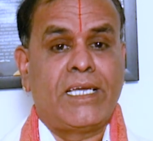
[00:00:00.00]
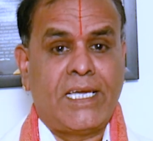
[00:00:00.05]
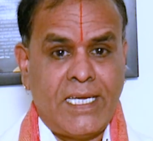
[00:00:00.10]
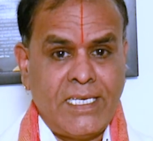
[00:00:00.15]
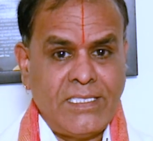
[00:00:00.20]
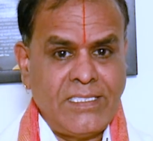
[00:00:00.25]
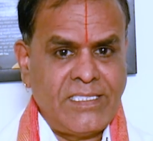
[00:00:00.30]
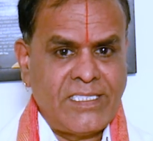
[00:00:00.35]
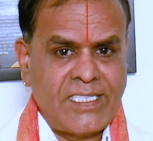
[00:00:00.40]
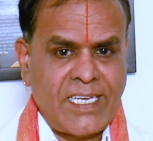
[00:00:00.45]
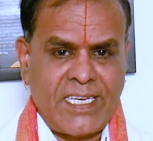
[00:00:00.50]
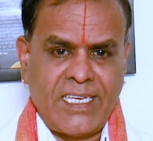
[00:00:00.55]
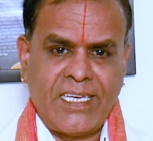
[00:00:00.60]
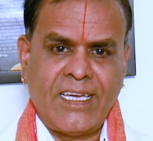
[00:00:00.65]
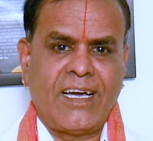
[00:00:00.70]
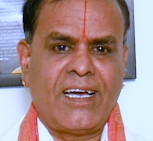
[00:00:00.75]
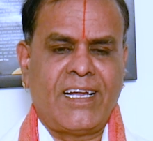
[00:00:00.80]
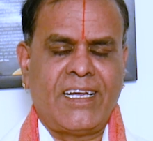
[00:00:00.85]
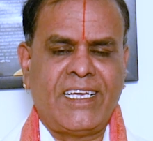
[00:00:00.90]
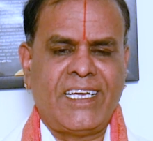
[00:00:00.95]
ఏం
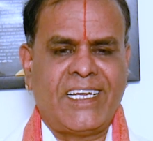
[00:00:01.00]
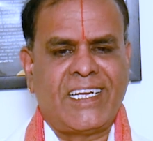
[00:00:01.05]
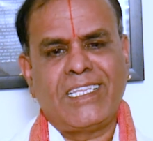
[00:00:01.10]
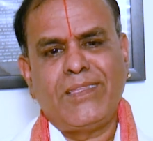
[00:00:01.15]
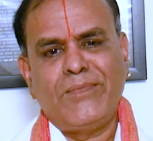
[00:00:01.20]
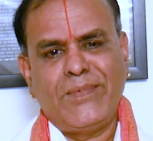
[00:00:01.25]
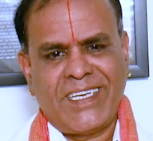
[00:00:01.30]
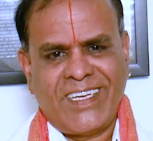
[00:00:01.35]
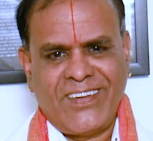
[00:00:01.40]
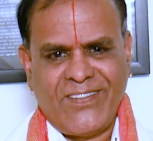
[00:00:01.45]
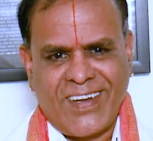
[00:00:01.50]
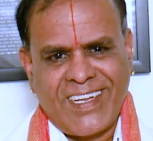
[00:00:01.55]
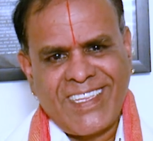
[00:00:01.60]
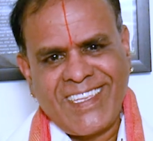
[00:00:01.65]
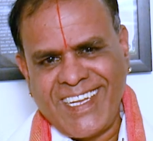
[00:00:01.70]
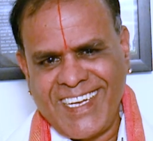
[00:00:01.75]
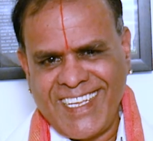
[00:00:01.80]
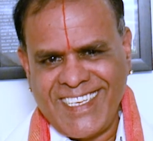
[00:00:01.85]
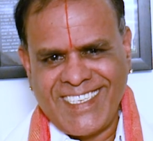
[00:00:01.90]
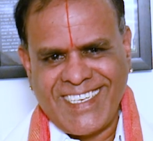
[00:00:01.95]
చెయ్యాలి అనేది మీకు ఇవాళ
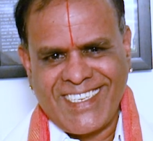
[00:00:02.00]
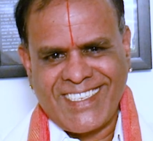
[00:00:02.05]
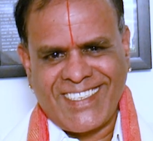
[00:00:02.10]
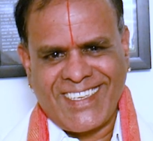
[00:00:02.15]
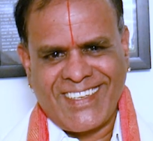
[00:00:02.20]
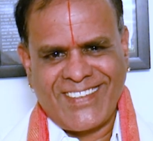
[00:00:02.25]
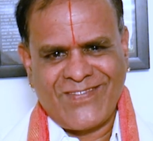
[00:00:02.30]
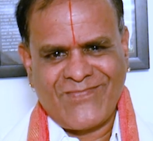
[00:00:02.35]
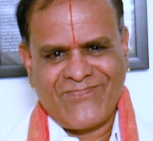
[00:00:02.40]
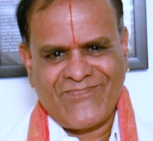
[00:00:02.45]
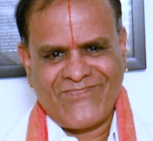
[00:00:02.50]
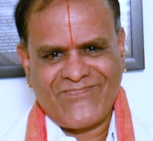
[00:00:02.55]
తెలియజేస్తాను